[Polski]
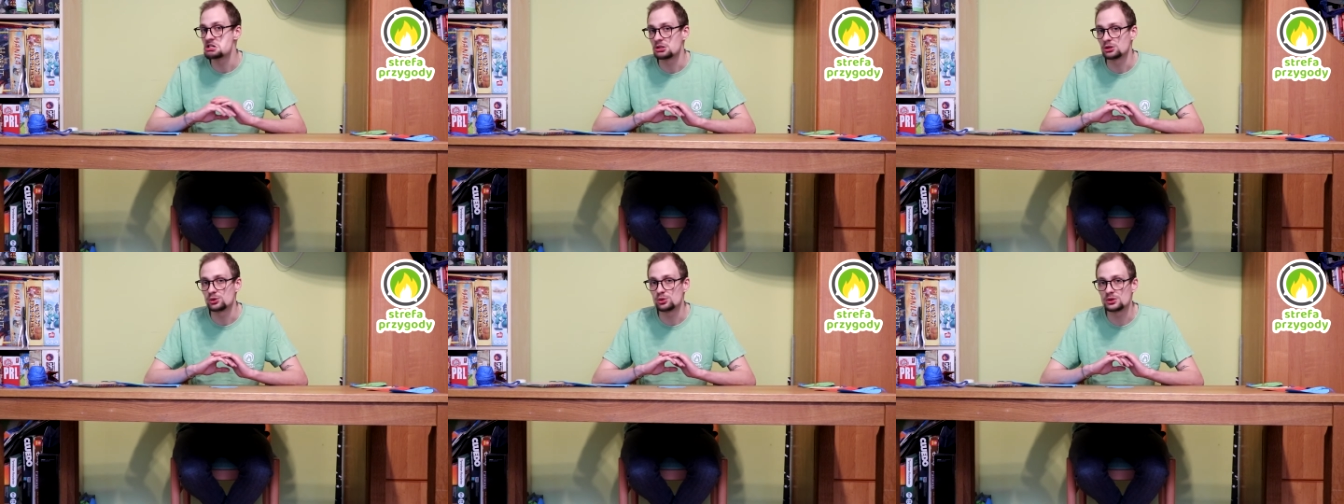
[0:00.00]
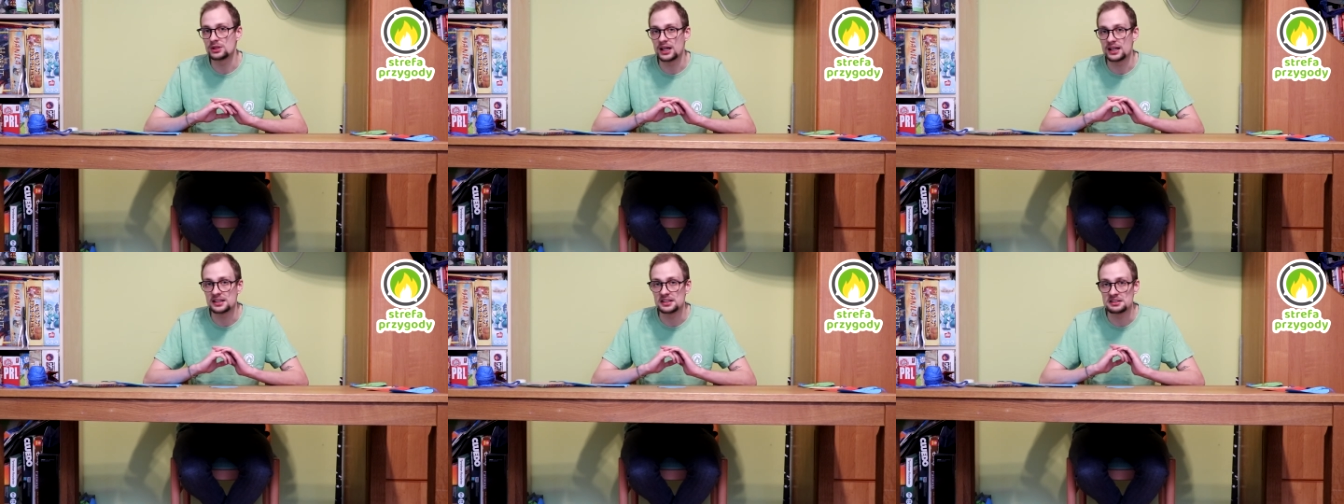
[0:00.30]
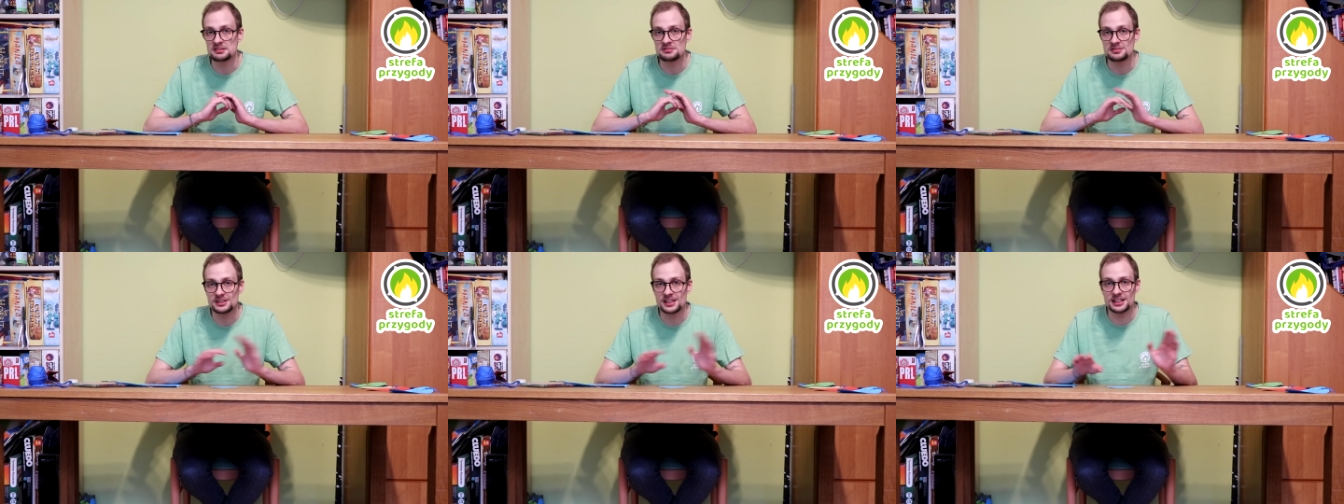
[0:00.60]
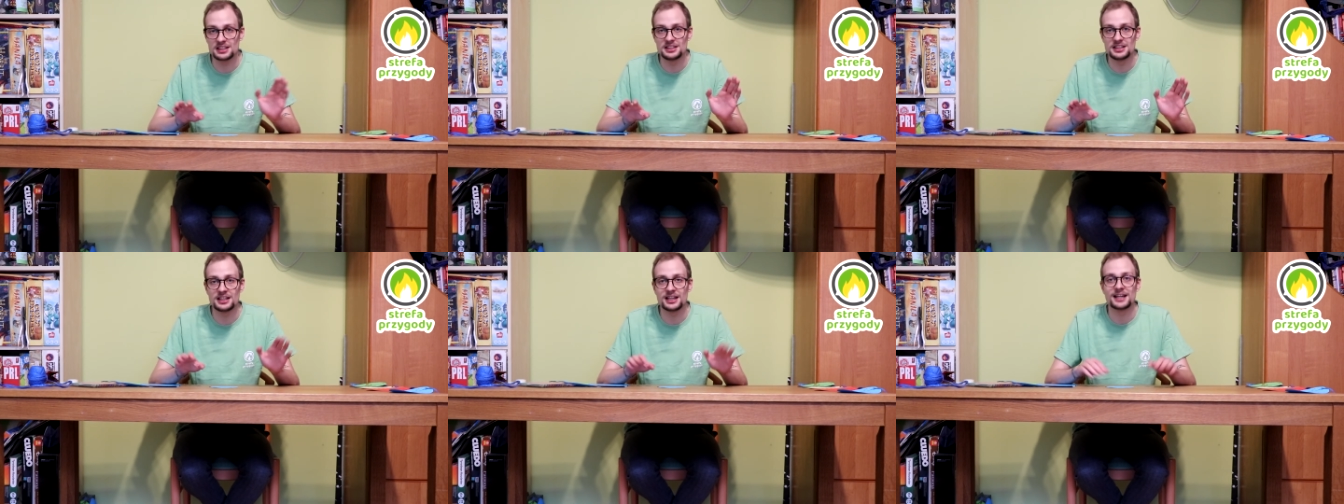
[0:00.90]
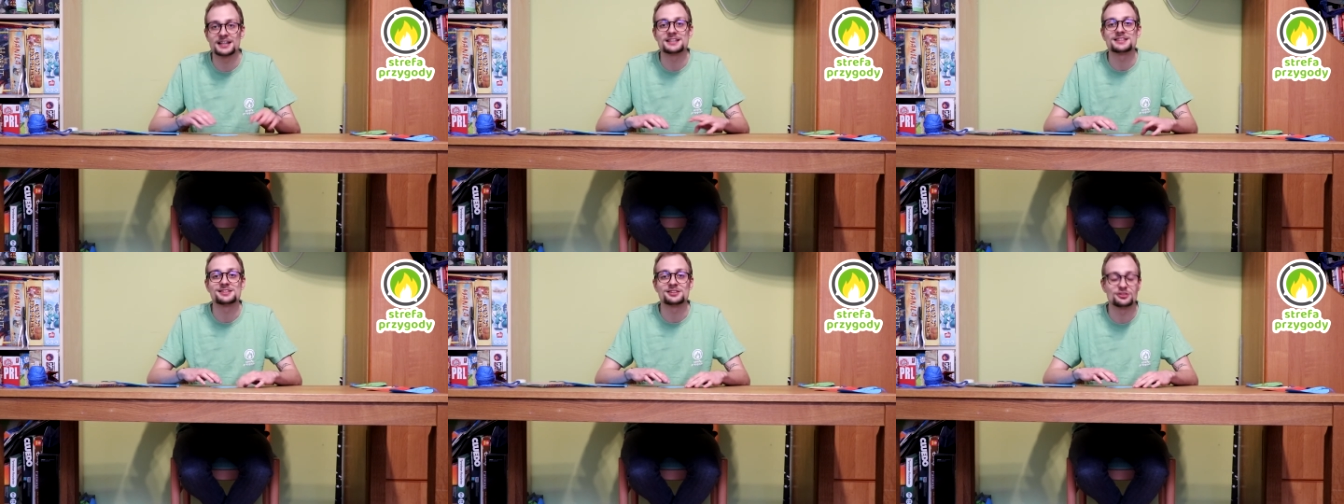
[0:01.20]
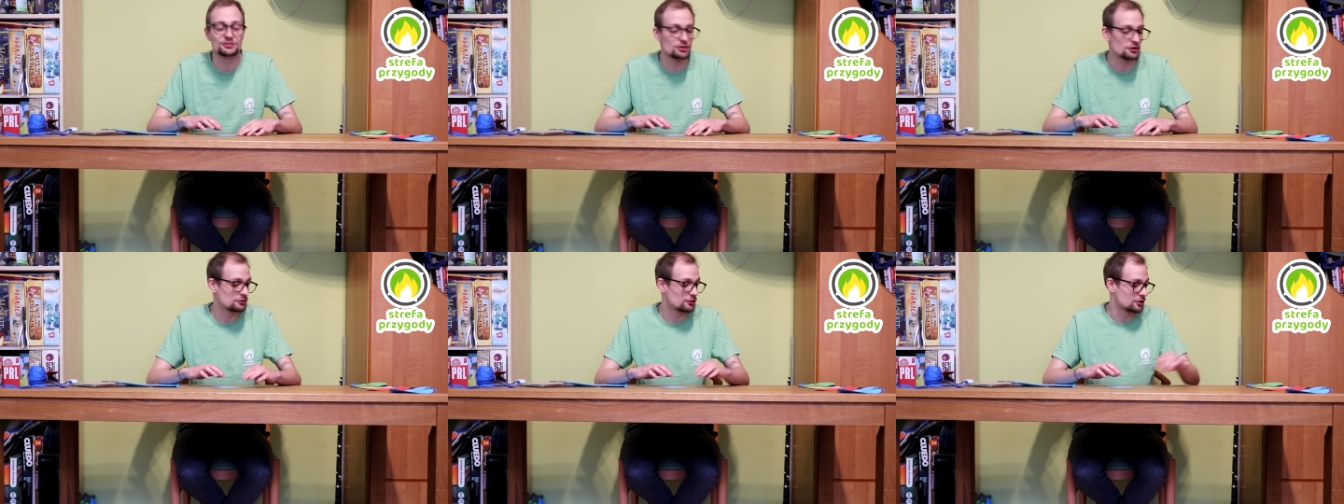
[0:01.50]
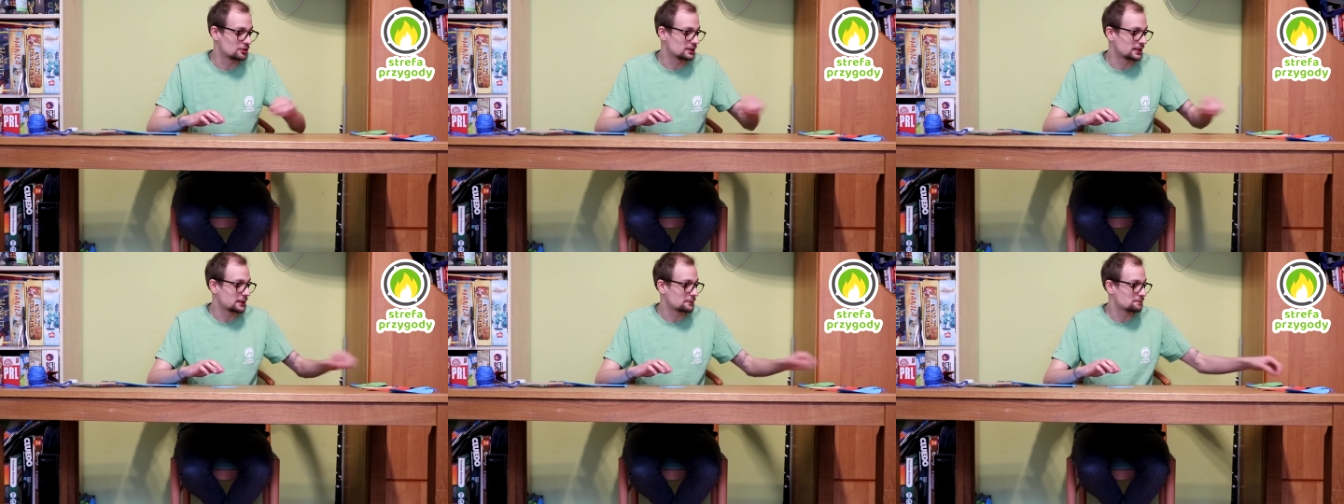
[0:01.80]
Tutaj technika jest
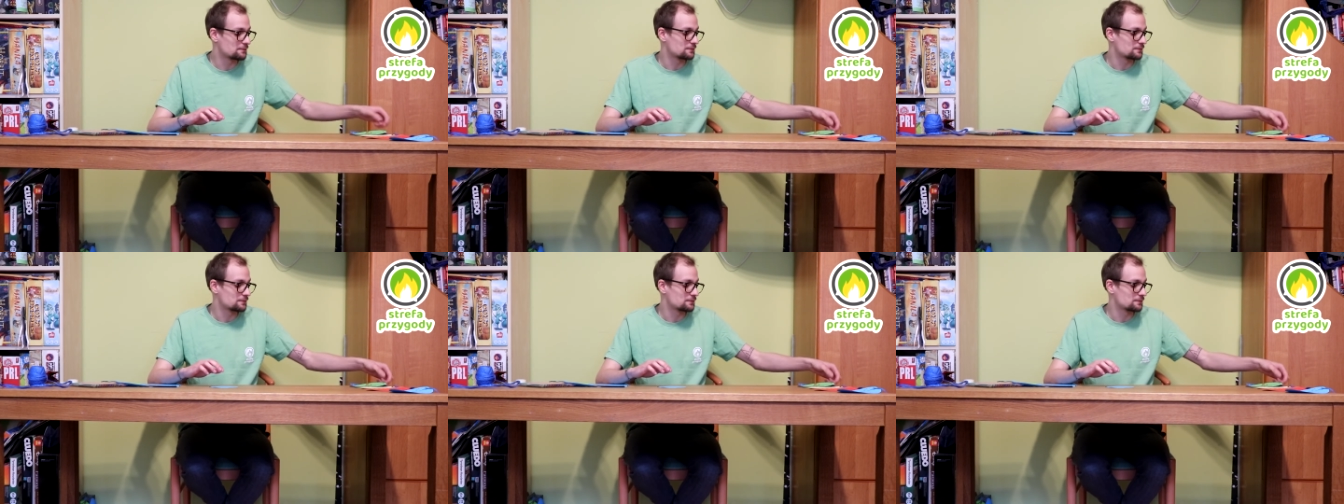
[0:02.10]
dowolna.